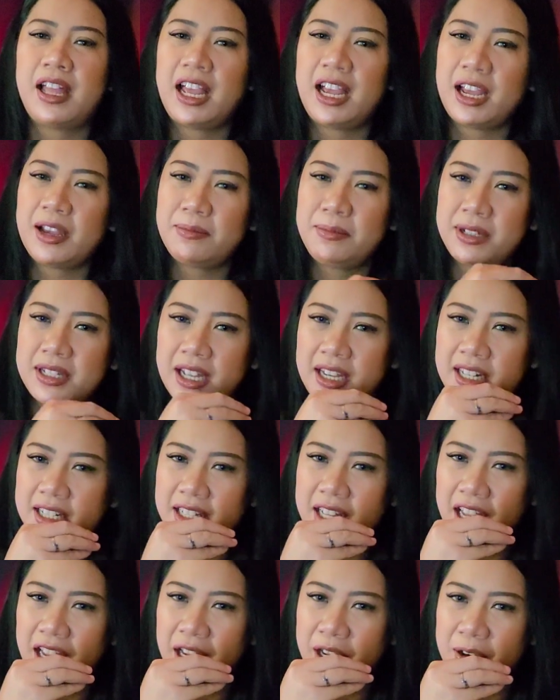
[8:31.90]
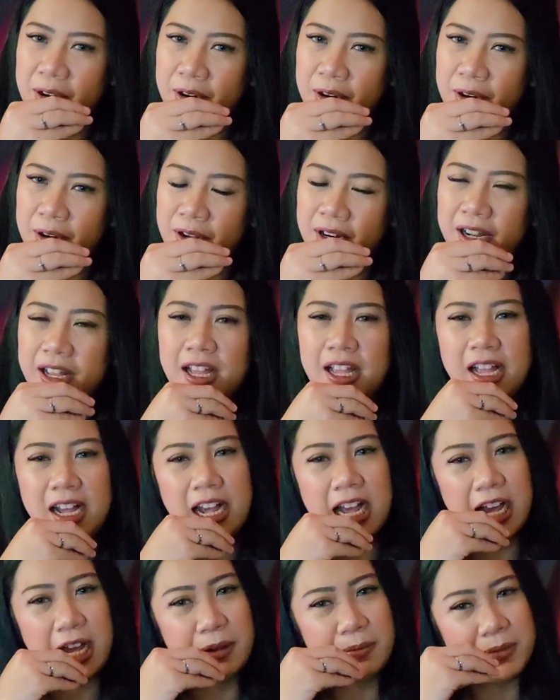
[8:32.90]
kagak bisa disenggol,
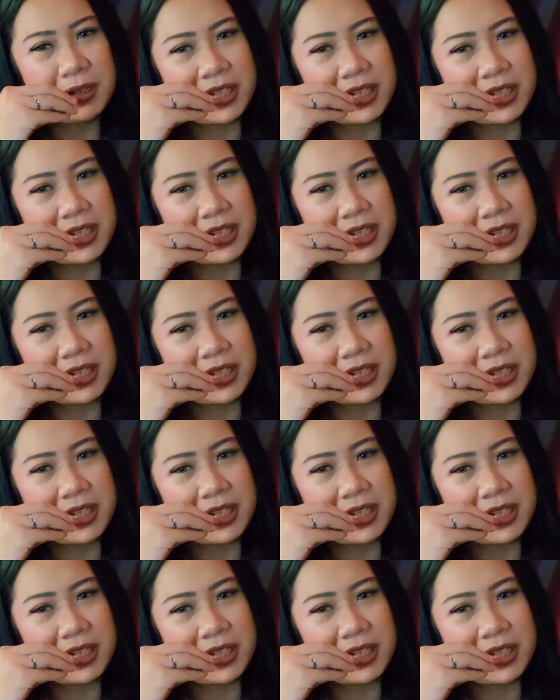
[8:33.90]
kagak